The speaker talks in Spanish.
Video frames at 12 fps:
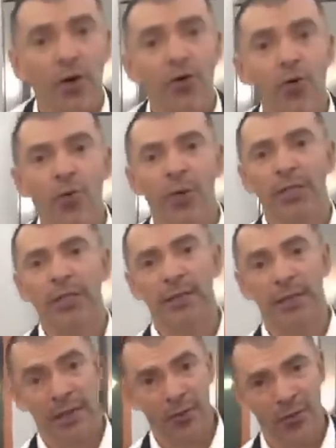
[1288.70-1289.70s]
con
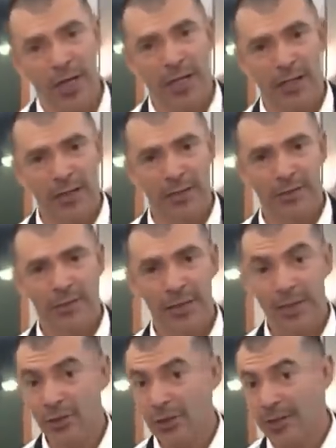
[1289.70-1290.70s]
nueces trituradas.
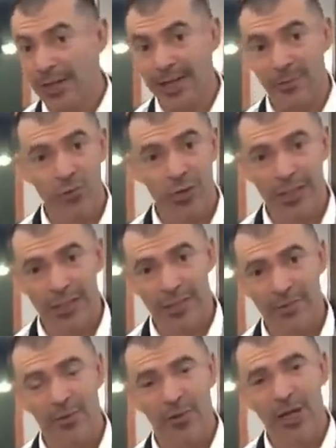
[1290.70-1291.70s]
Eso debe quedar
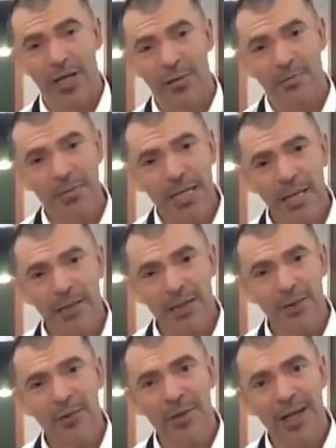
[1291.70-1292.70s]
buenísimo. Bien
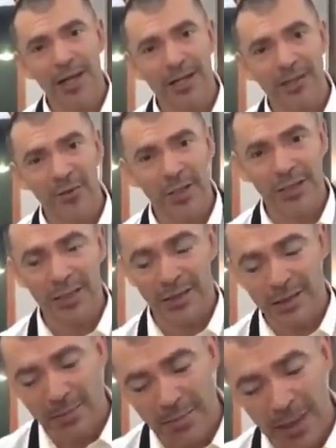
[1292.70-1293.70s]
trituradas las
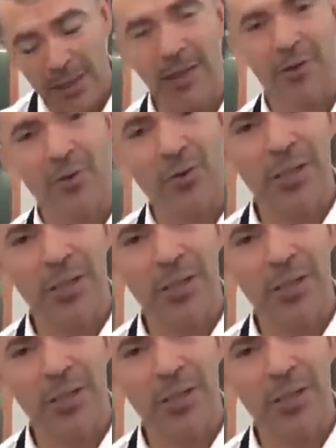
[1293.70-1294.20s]
nueces, se mezcla con